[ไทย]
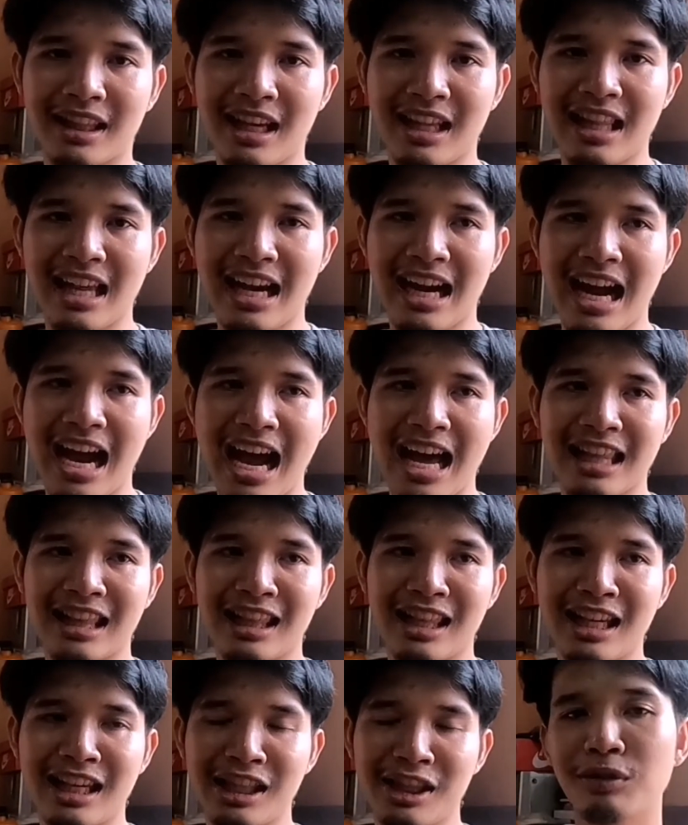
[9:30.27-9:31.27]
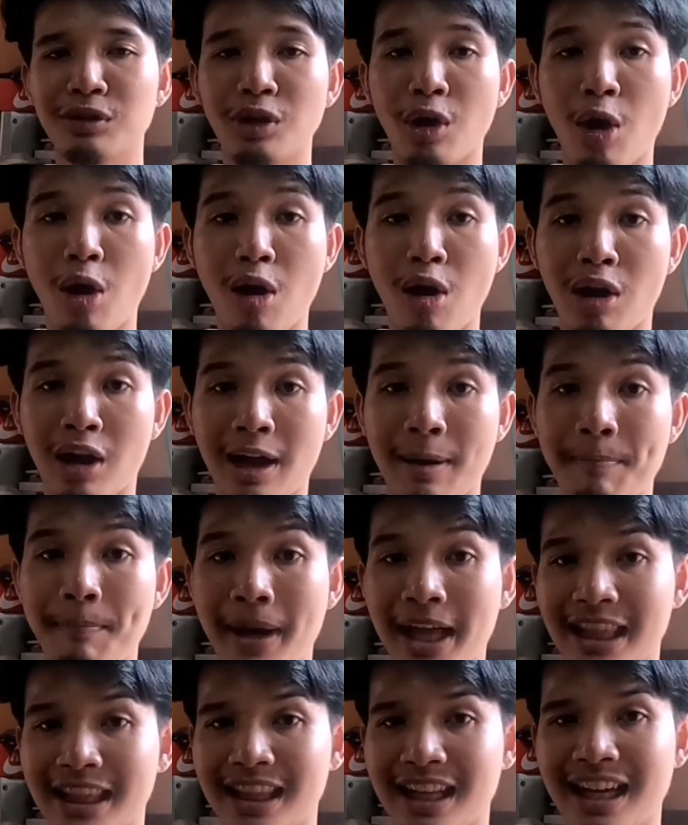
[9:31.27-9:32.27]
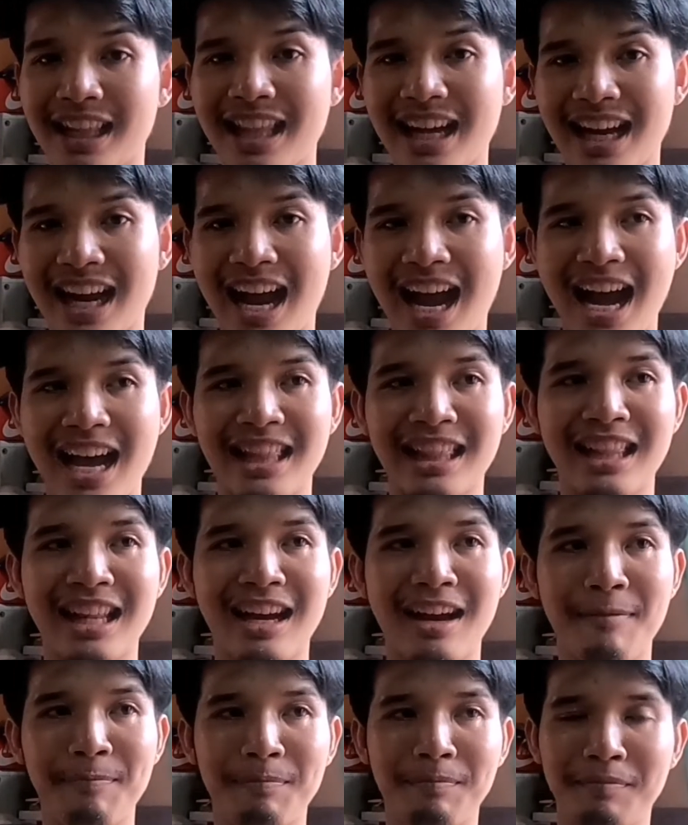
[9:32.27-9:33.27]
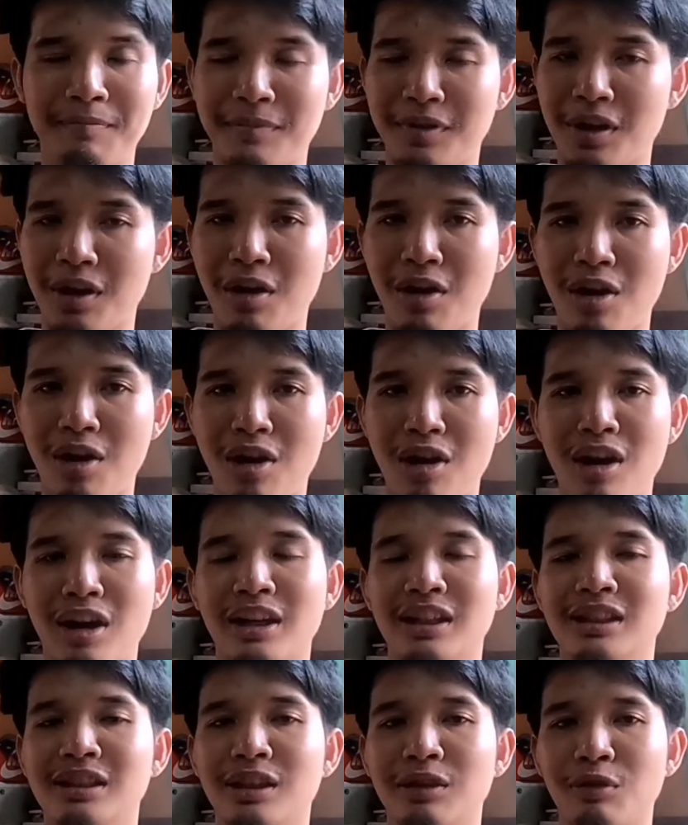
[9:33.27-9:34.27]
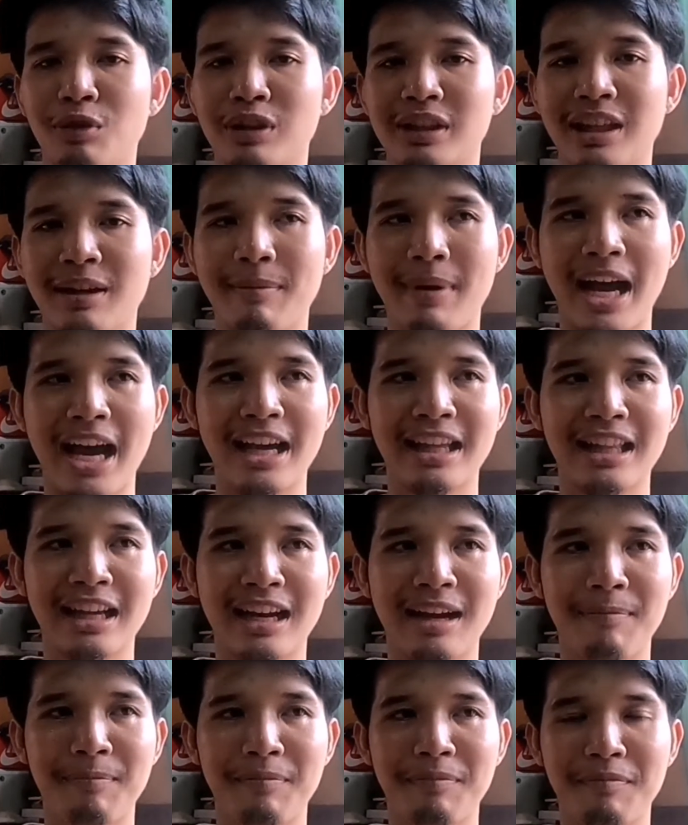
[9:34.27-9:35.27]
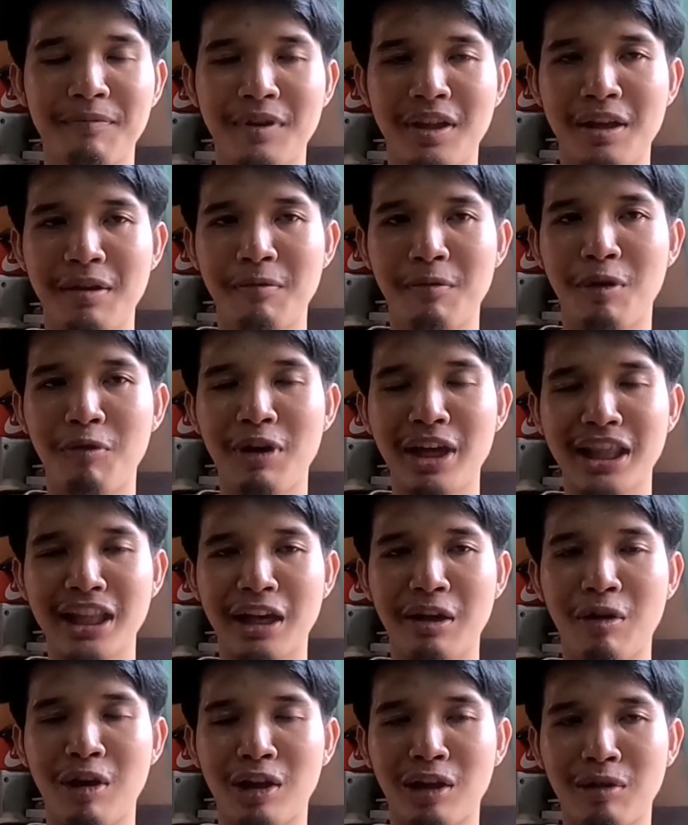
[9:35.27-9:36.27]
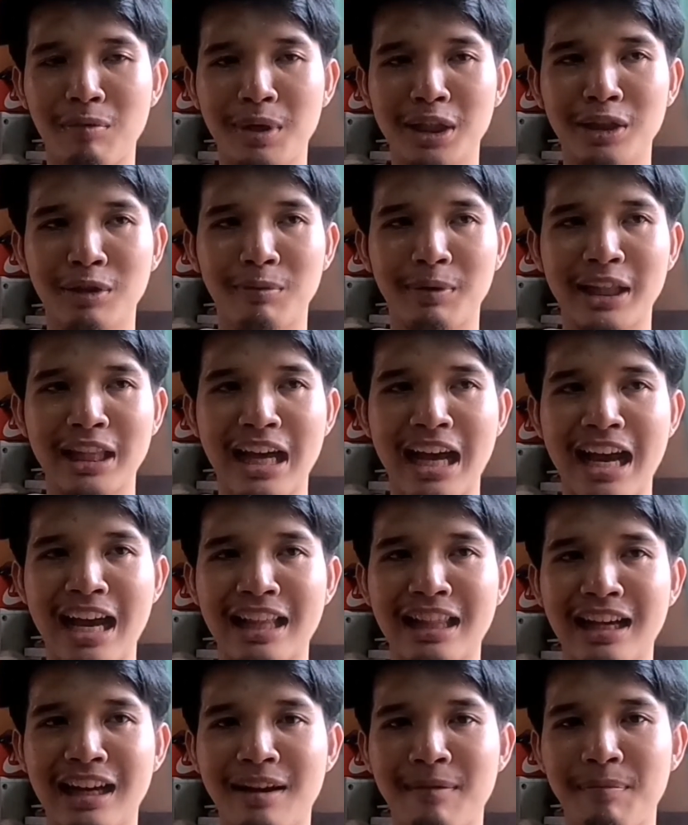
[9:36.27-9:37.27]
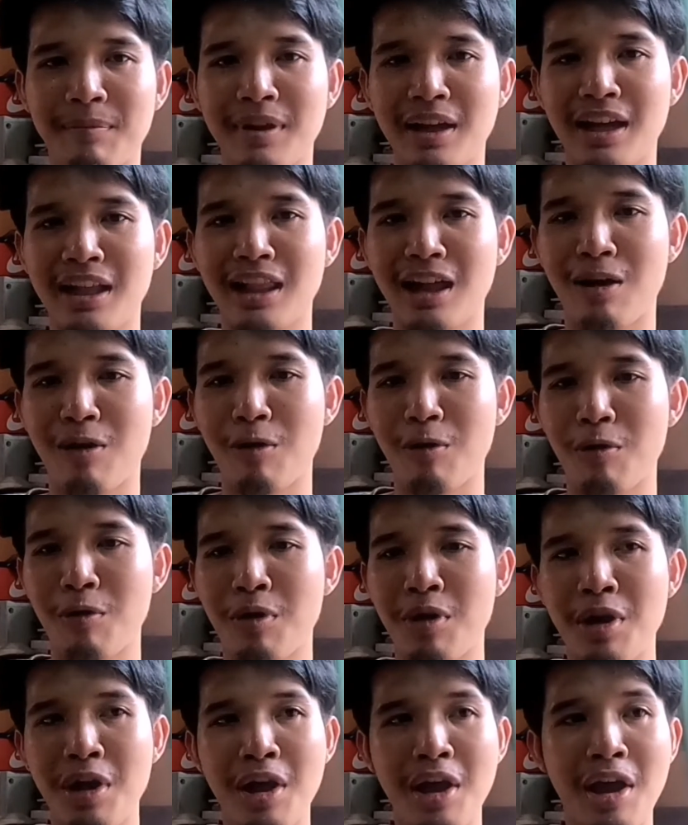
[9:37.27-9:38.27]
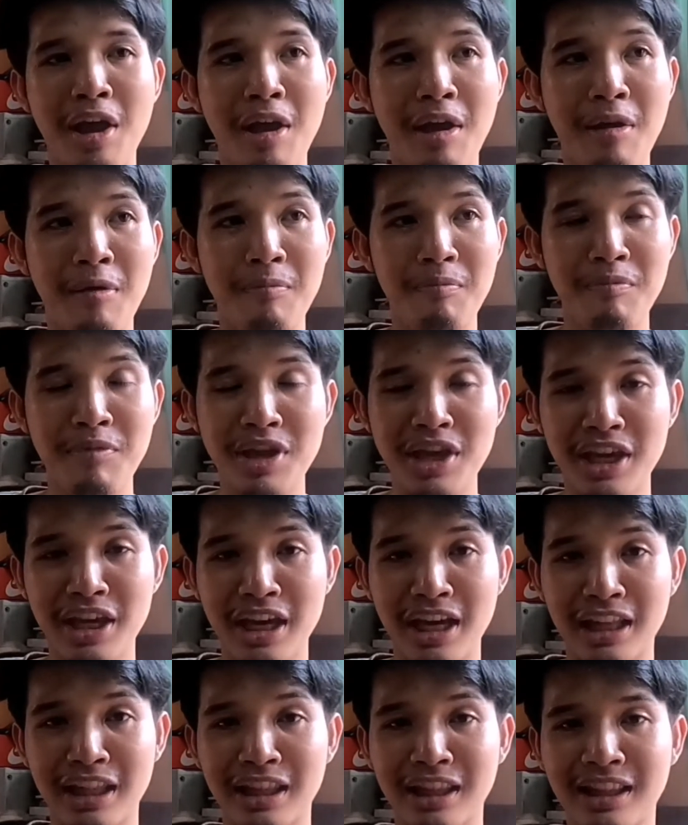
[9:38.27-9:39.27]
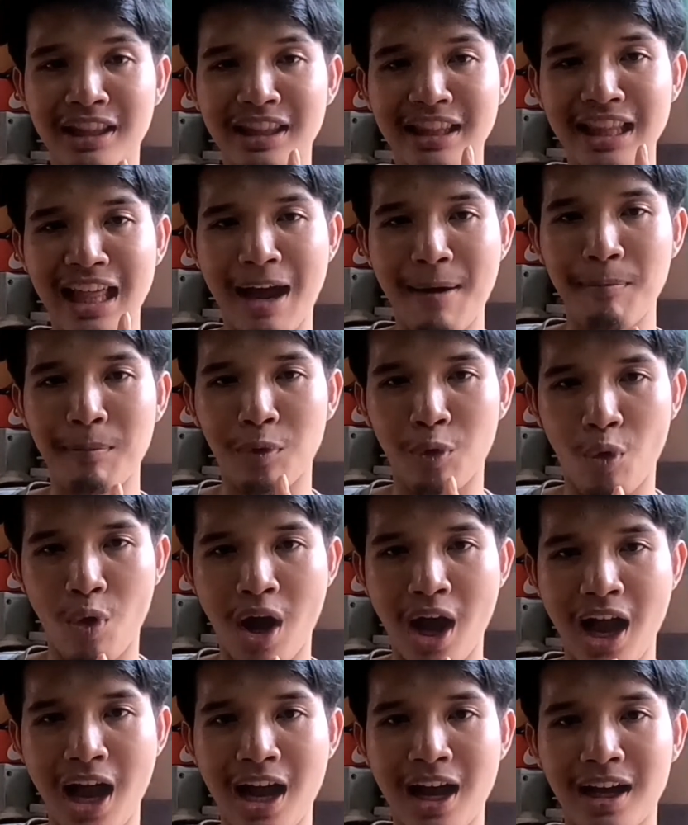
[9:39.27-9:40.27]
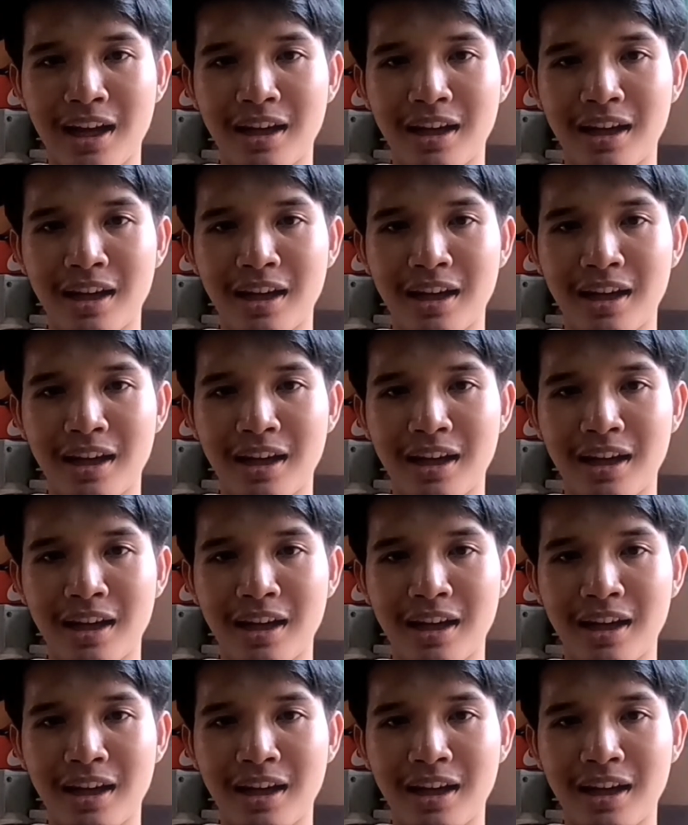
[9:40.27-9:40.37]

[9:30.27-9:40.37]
ธนาคารเข้าต่อกับบัตรธนาคารนะครับ ก็สะดวกสบายนะครับ เพราะว่าแต่ก่อนก็ประสบปัญหานะครับ ถ้าเรามีเงินต่ำกว่า